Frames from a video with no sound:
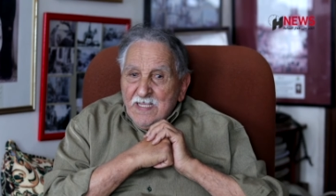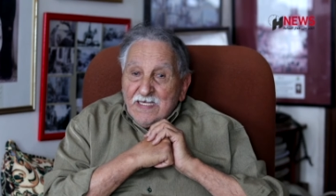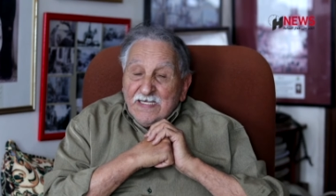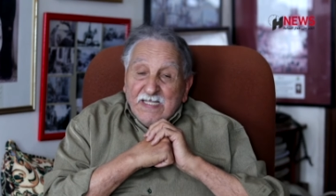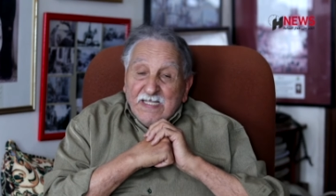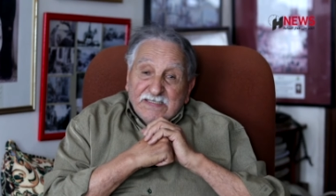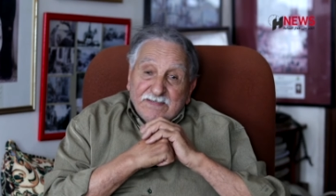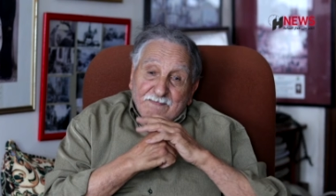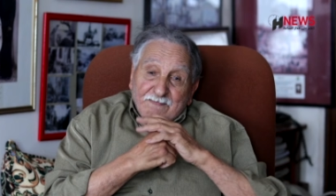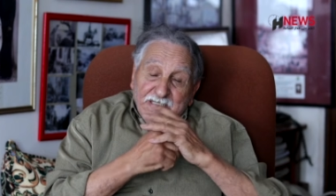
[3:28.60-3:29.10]

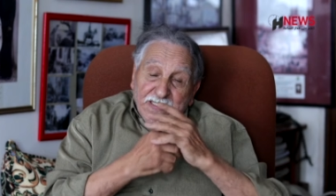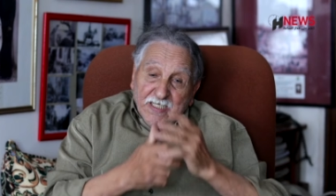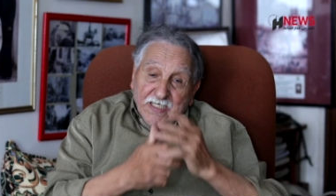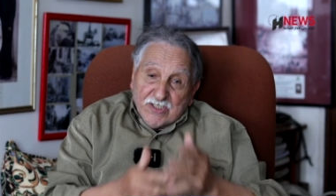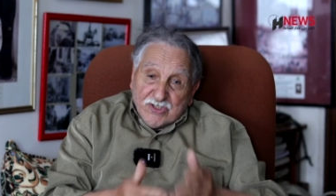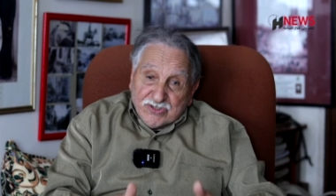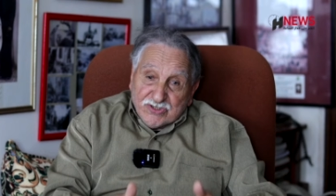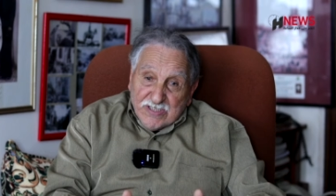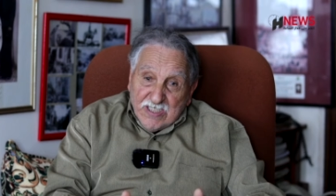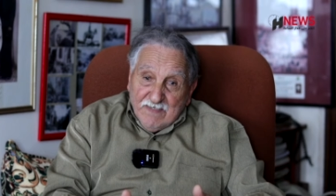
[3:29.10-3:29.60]
الغد ملي
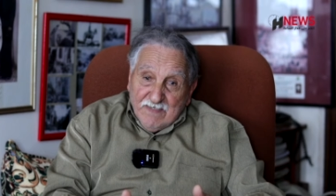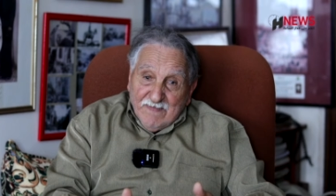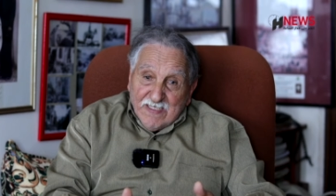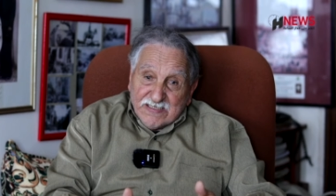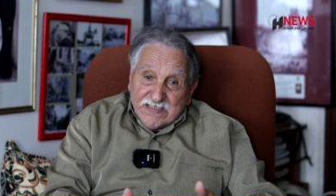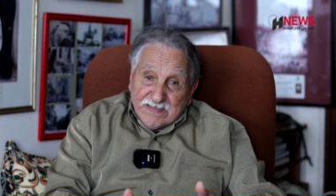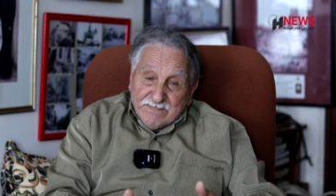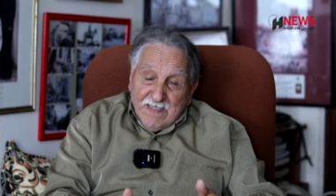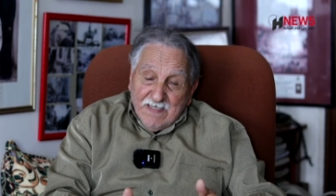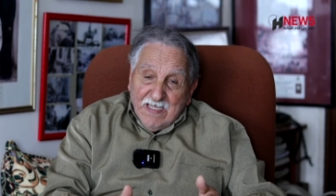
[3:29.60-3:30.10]
خرجت انا مع
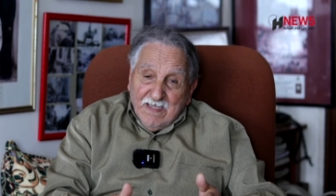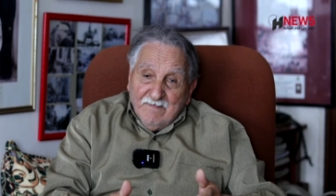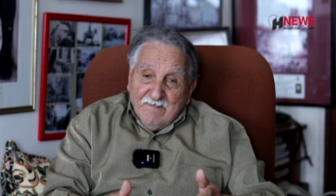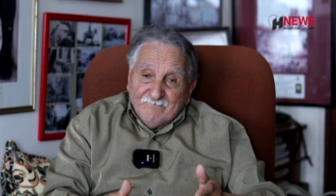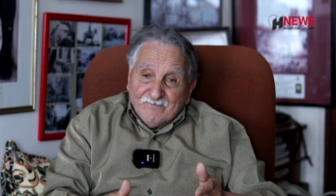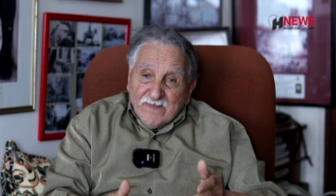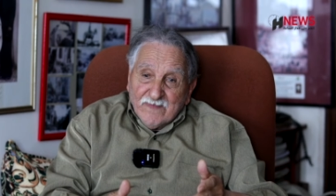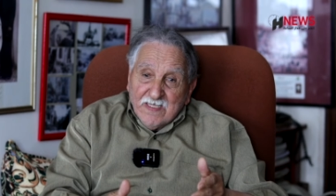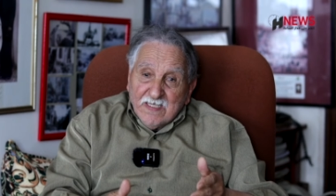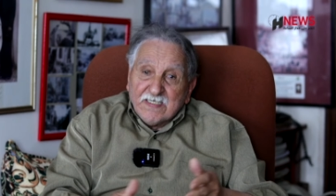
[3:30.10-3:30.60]
الصباح
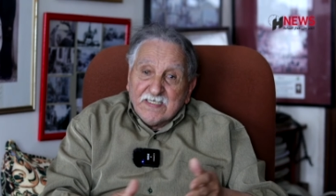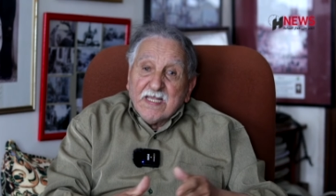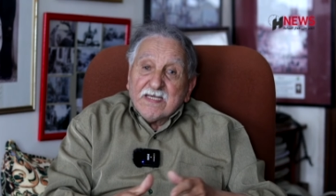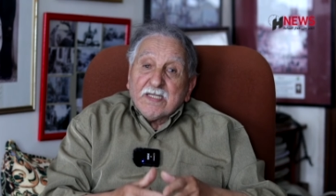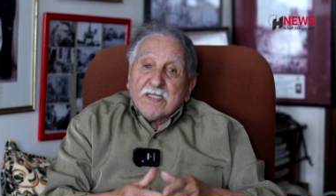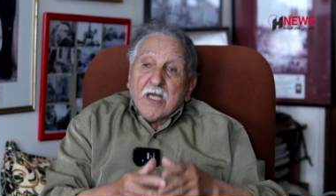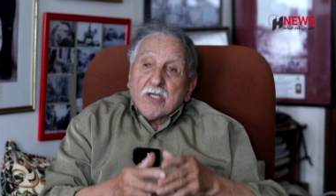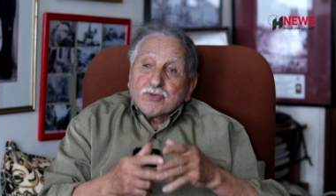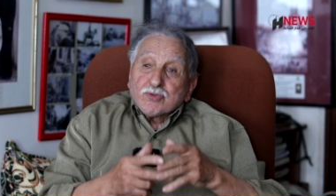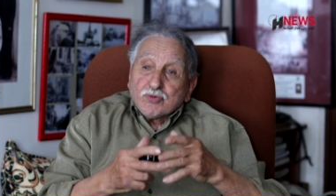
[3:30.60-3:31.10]

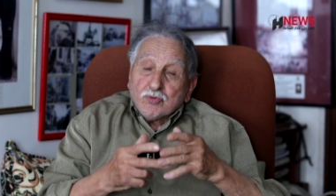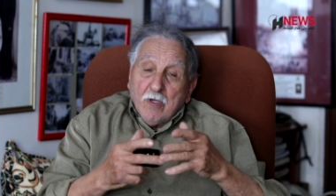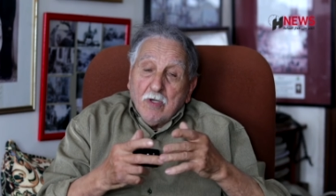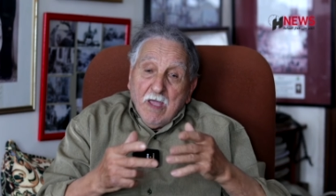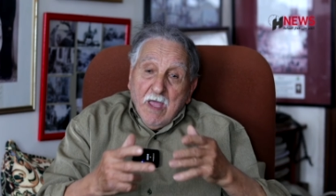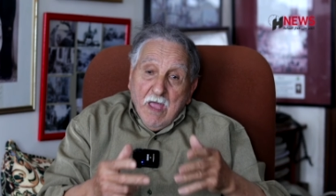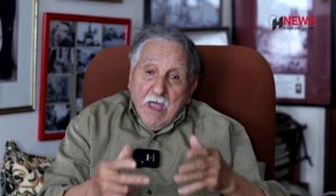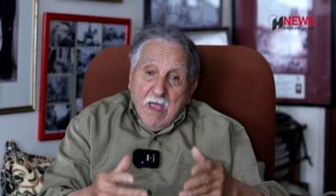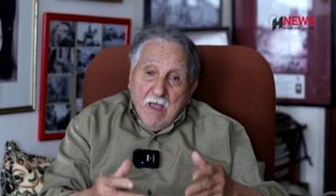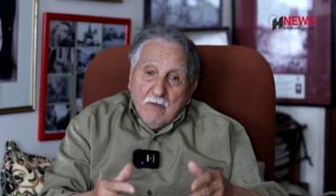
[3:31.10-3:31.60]
كنلقى
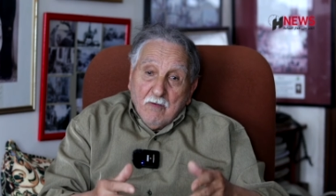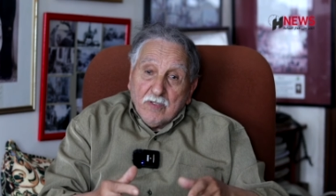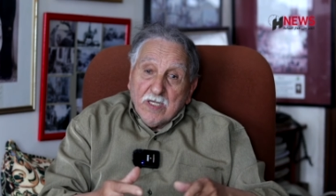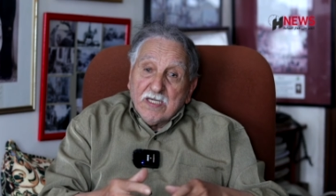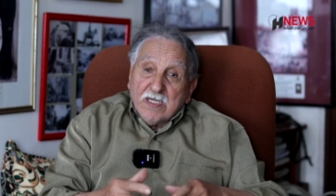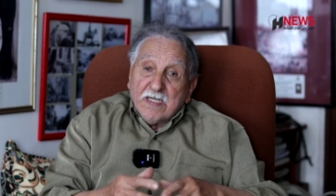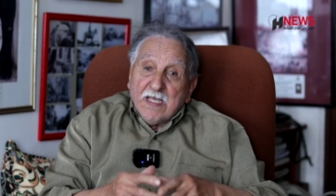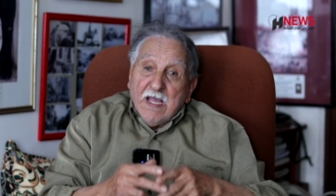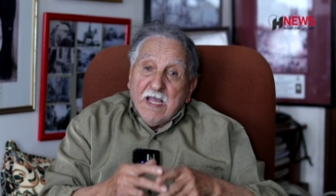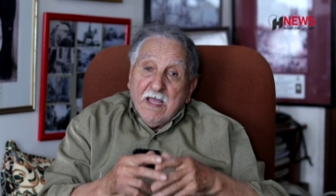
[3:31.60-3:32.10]
جوقه
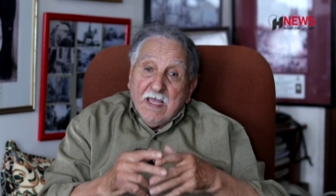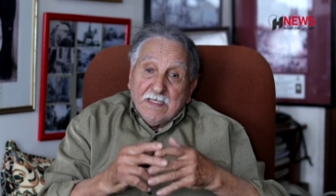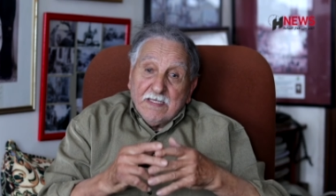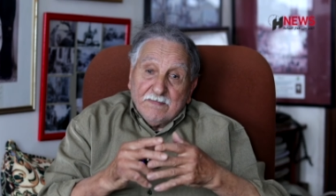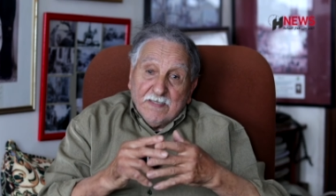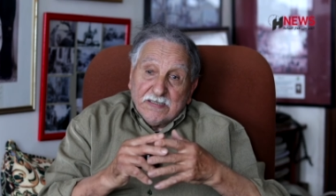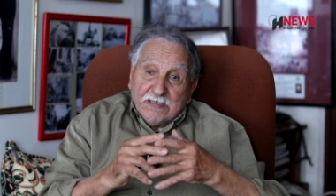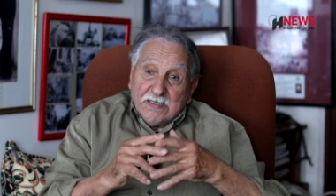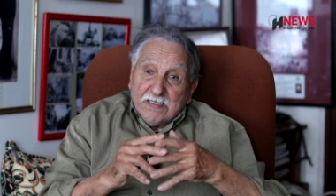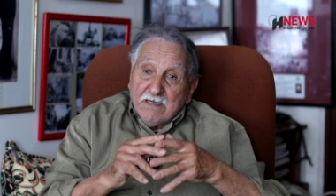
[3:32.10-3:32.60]
وكنلقى
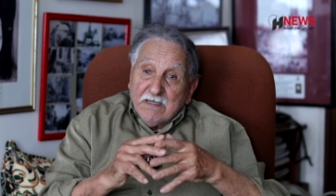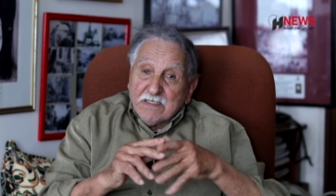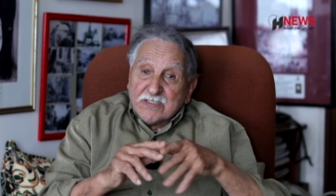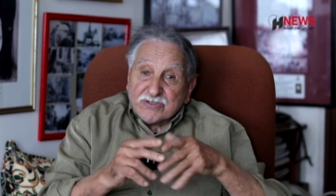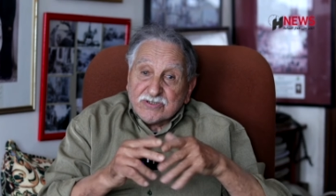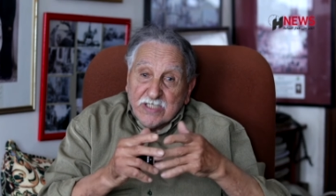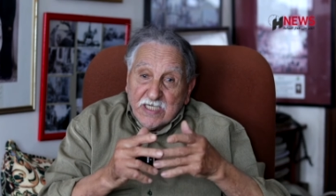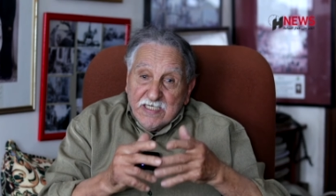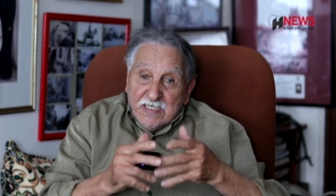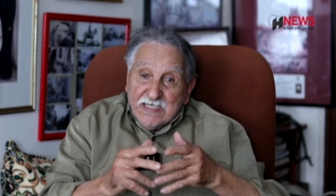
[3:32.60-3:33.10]
عباد الله
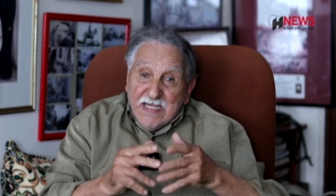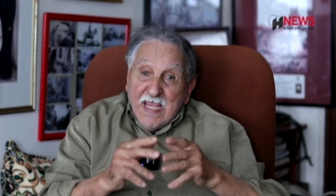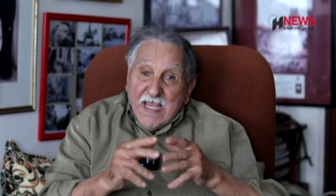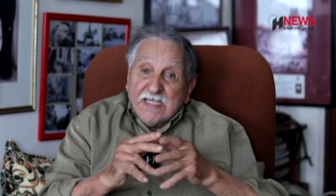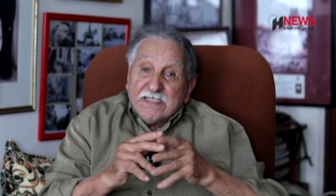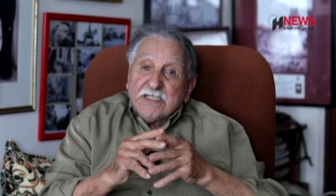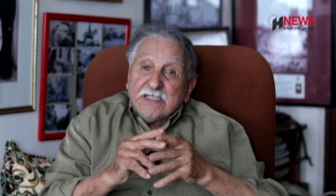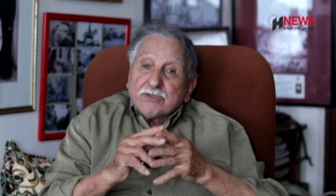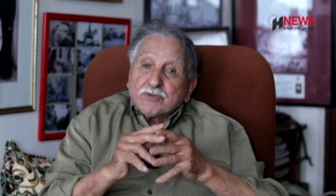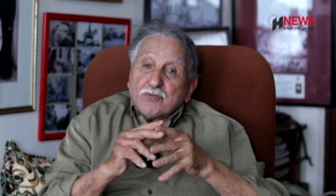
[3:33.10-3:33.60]
اش كاين
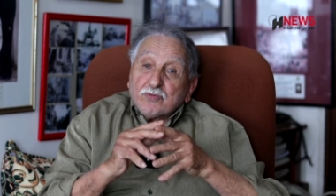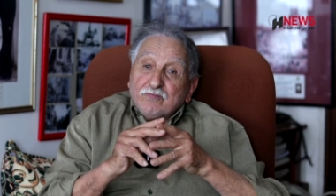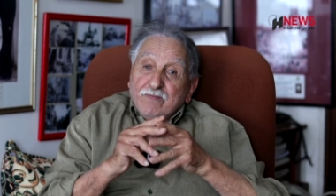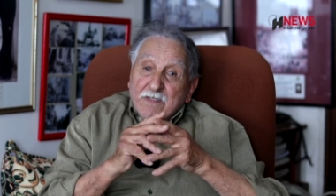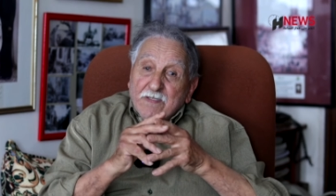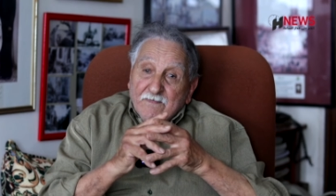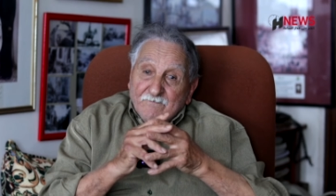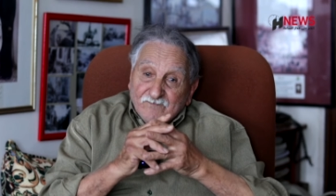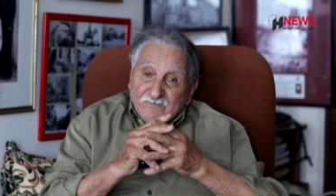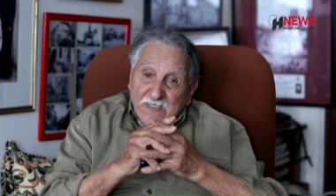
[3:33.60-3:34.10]
العيدي
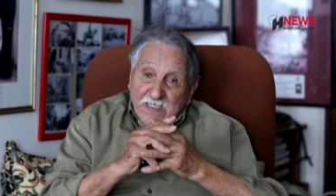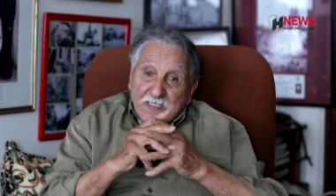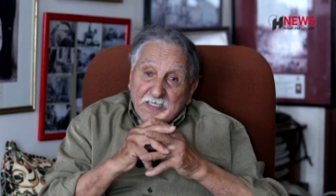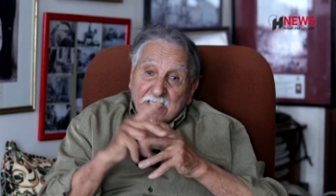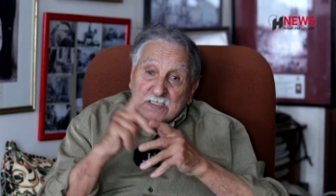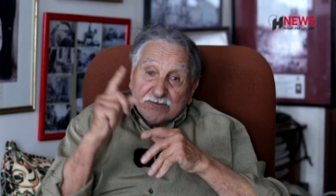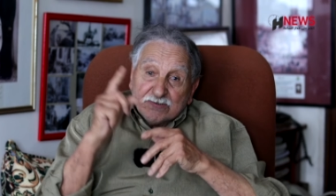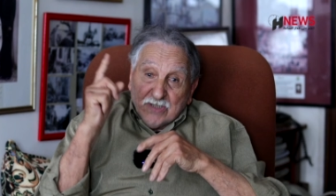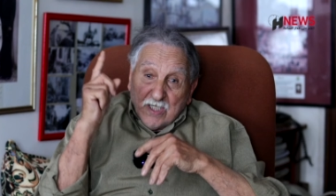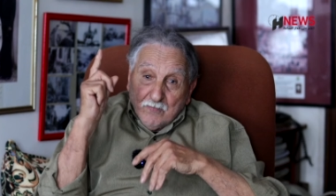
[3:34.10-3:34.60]
توبا
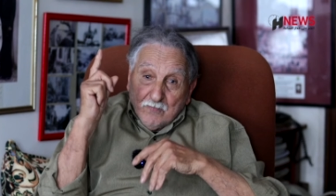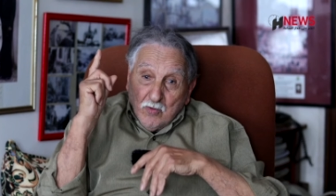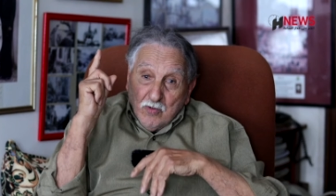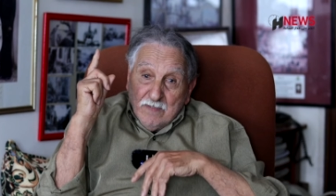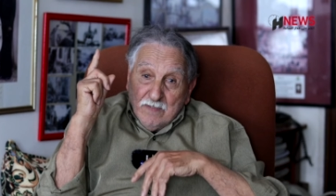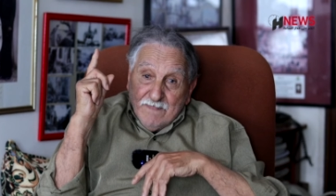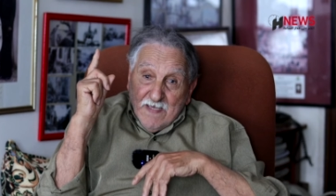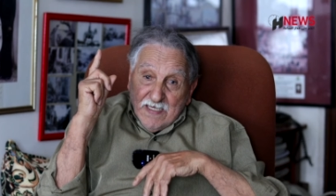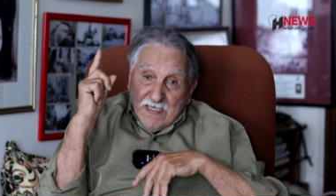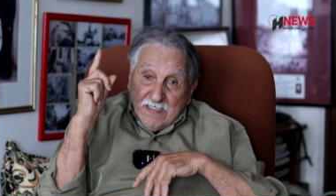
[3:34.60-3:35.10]
ضربوه
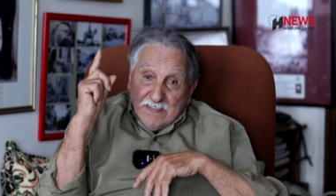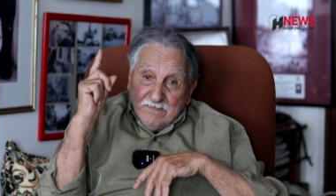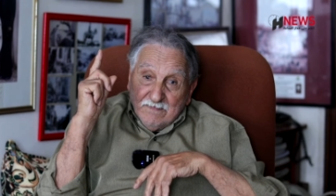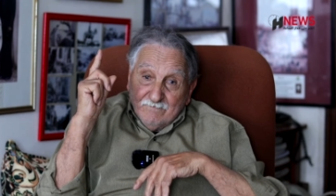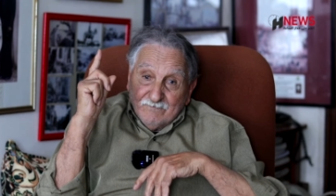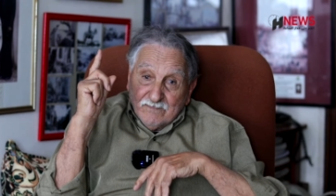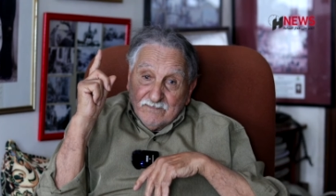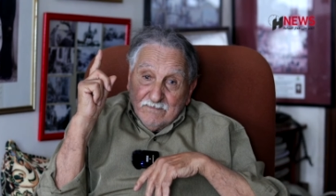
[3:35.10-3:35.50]
البارح